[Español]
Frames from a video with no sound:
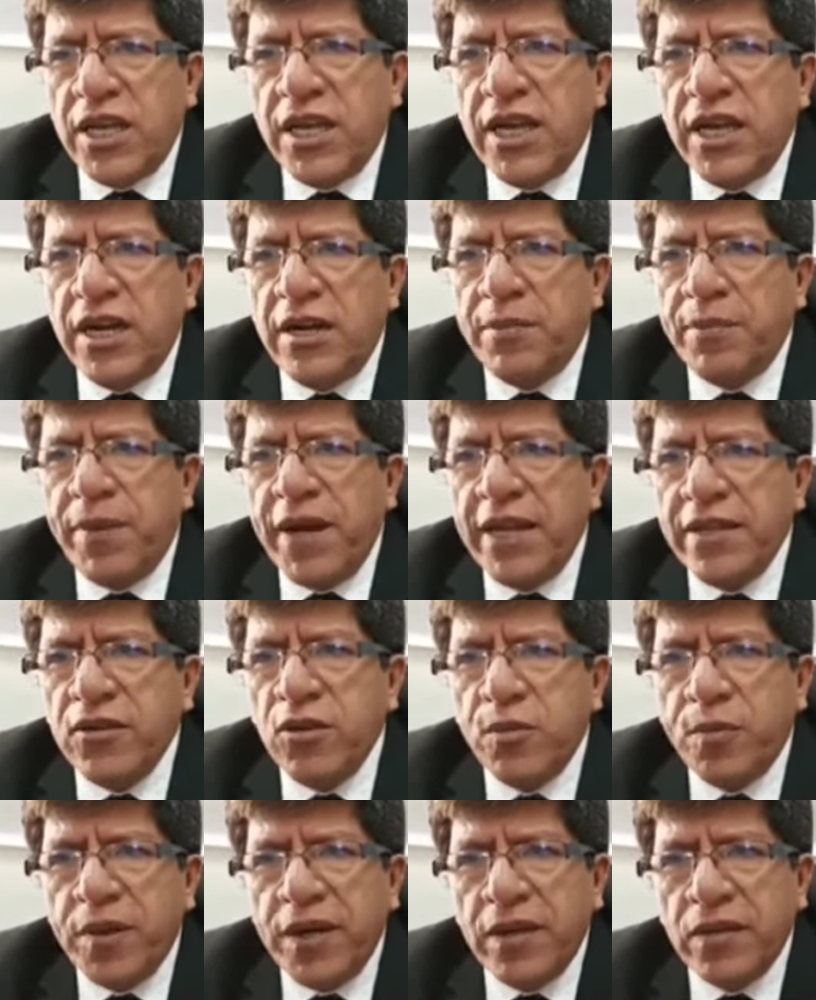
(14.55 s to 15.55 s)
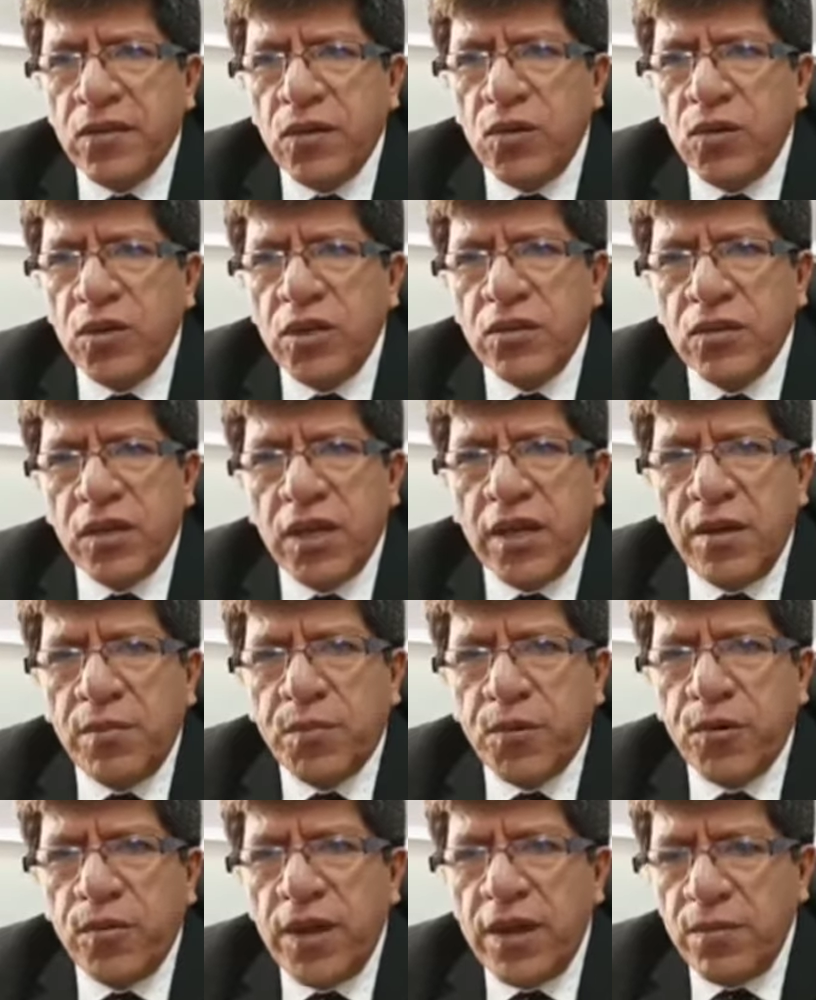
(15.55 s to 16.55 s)
el plan de operaciones que
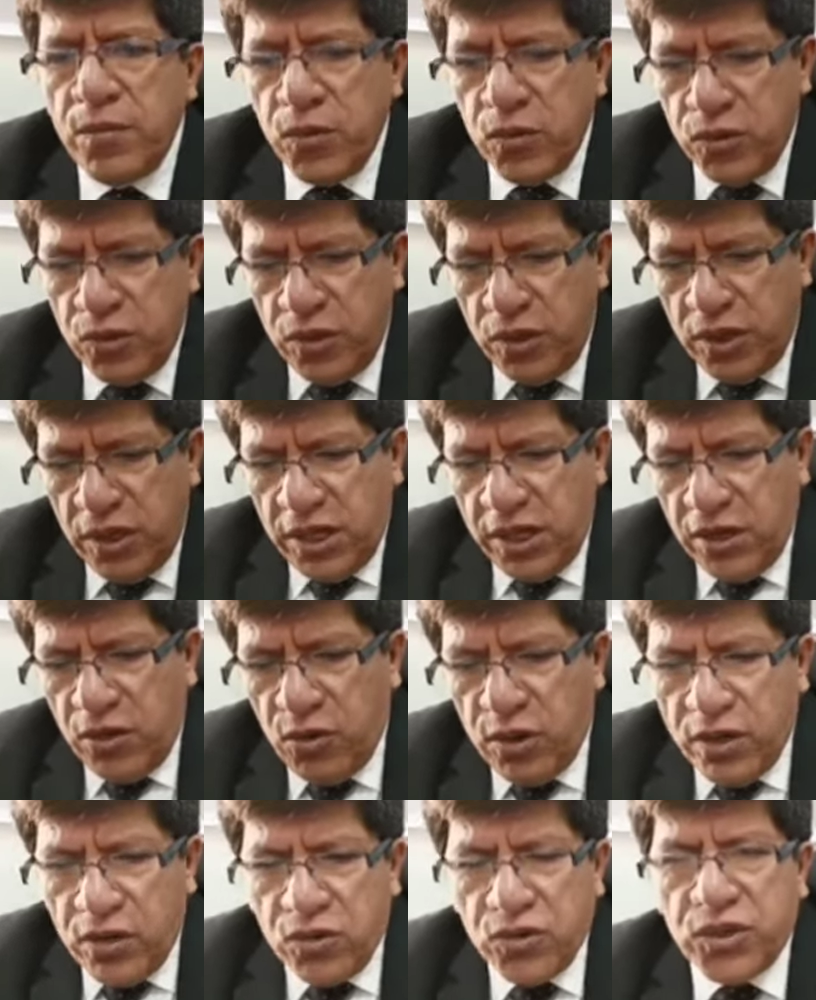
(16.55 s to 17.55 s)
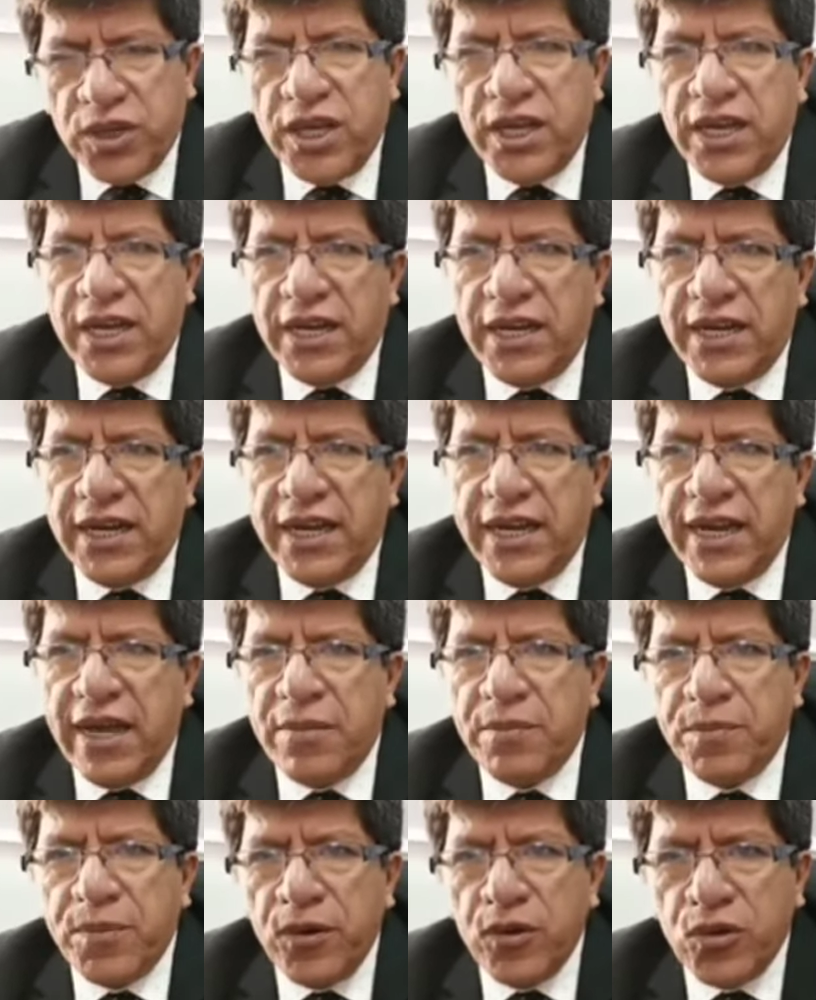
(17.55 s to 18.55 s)
aprobamos y luego se
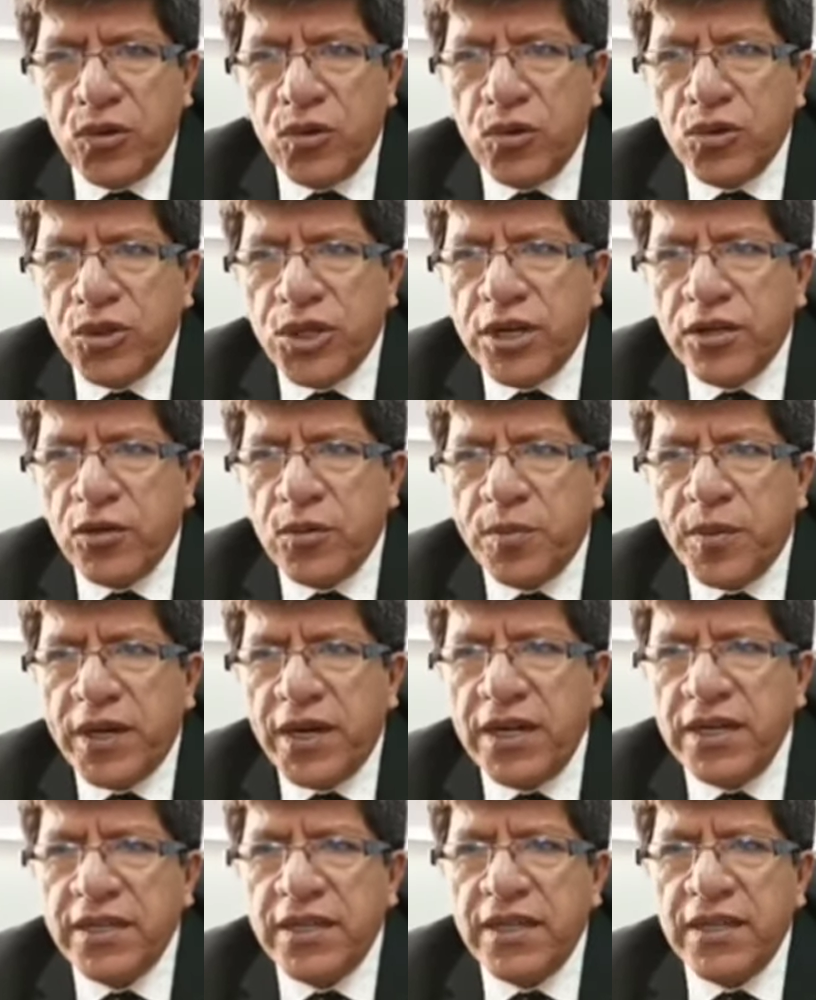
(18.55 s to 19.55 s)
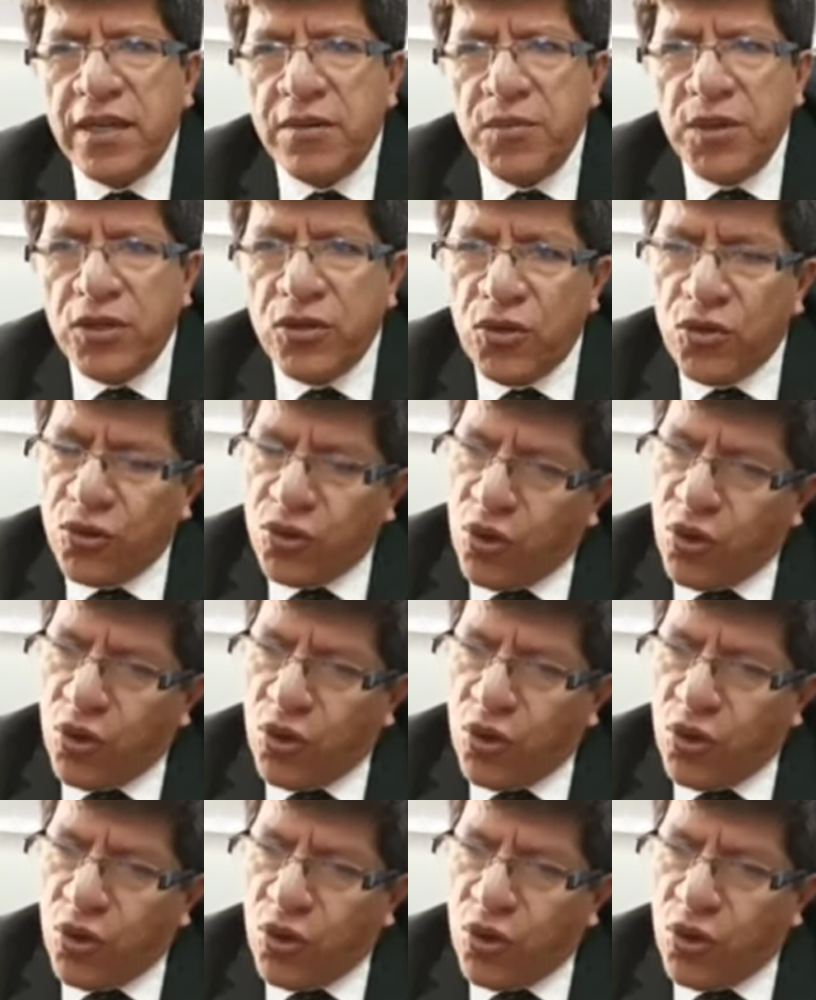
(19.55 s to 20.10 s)
le amplió su contrato para el licenciamiento.